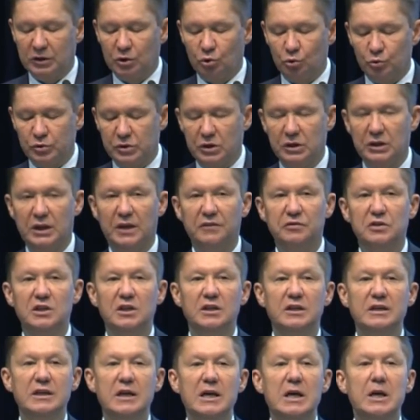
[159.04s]
отгрузку
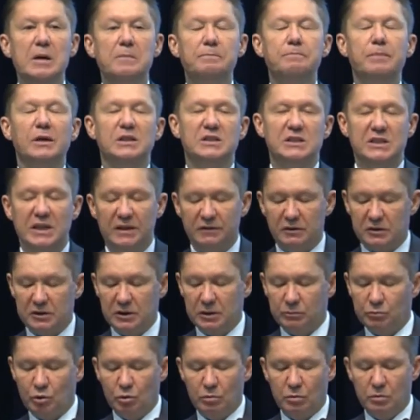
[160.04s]
нефти по
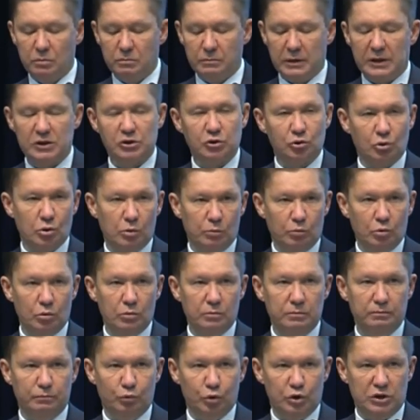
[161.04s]
Северному морскому
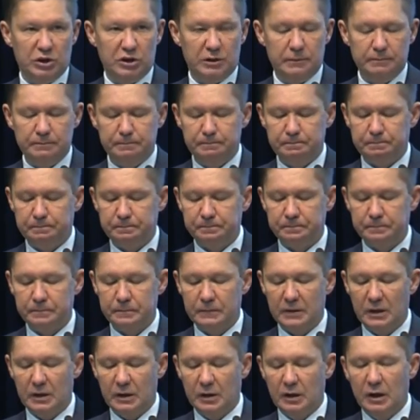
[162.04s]
пути.
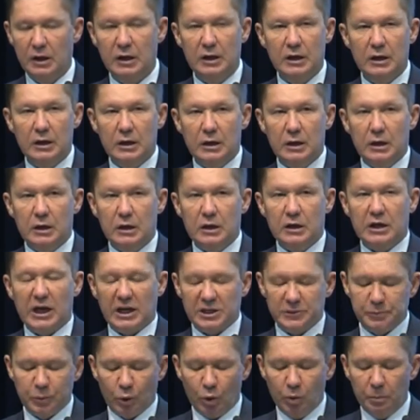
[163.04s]

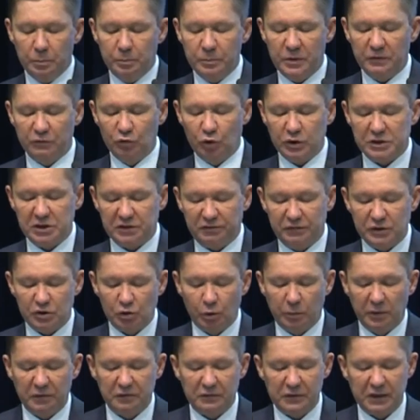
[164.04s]
«Газпром» вносит
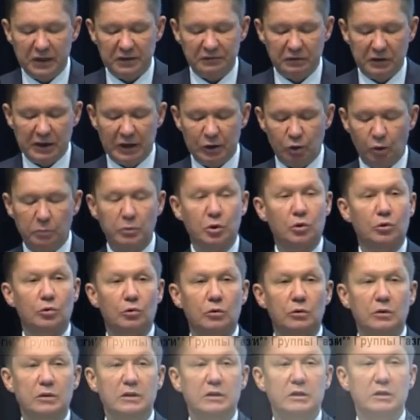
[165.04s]
весомый вклад в
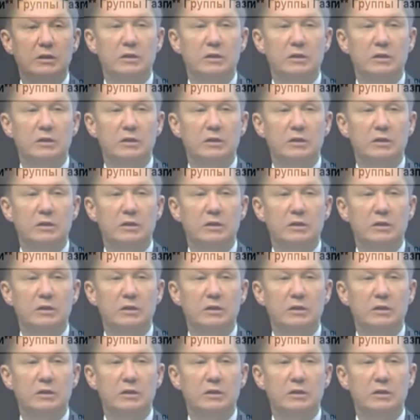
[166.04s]
экономику